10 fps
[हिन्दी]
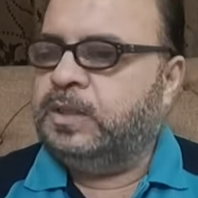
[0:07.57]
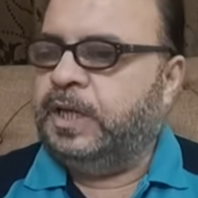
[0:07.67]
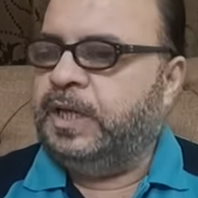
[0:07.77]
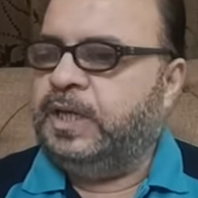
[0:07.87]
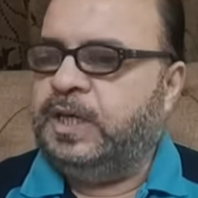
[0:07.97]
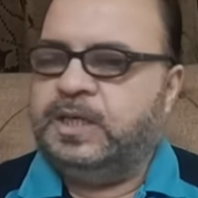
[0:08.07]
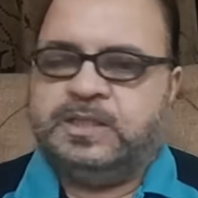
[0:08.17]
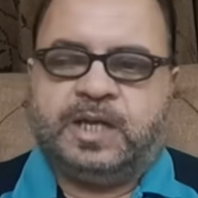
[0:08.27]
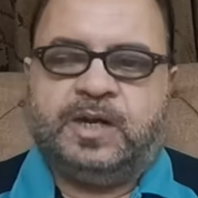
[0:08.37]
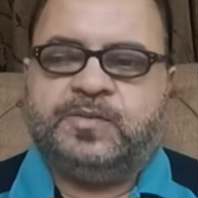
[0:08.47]
तहरीक
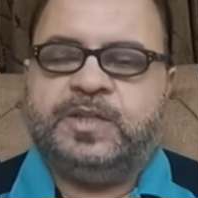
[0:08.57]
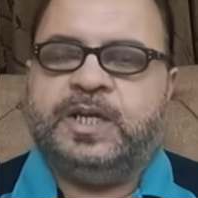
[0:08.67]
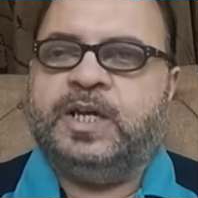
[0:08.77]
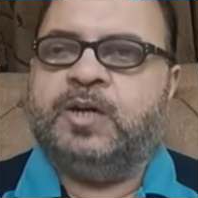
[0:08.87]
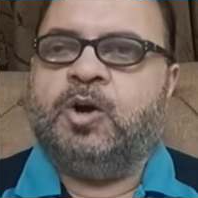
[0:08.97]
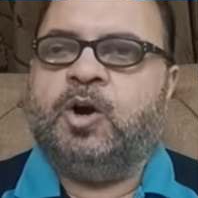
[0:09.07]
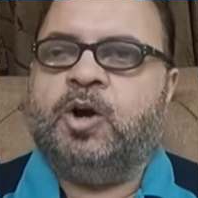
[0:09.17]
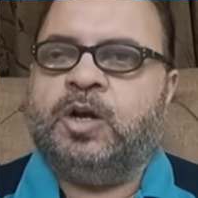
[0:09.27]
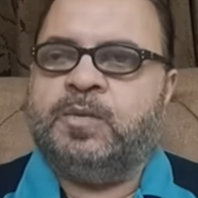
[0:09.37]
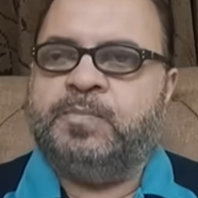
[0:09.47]
इंसाफ की एक
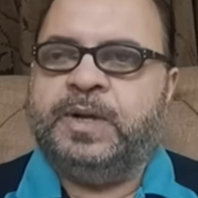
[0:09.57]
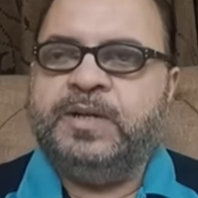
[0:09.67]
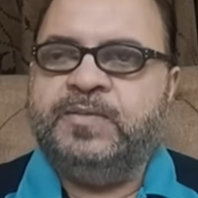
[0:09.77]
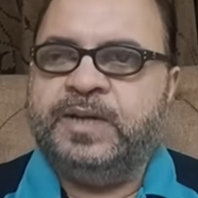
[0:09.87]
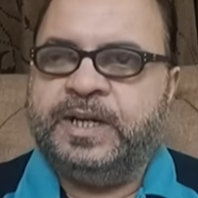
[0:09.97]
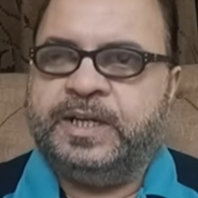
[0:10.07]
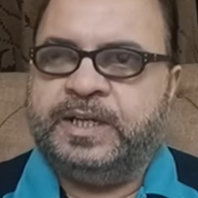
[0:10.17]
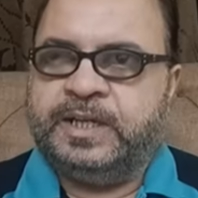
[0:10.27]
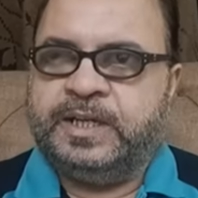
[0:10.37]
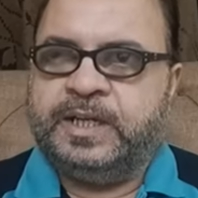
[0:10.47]
और बड़ी विकेट
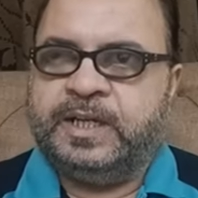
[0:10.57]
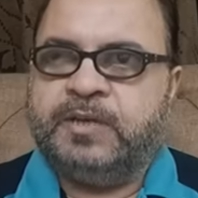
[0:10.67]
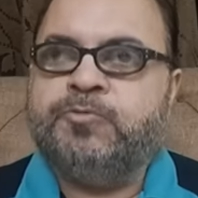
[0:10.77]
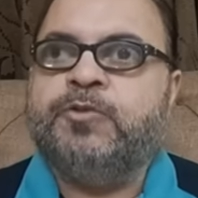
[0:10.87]
गिर गई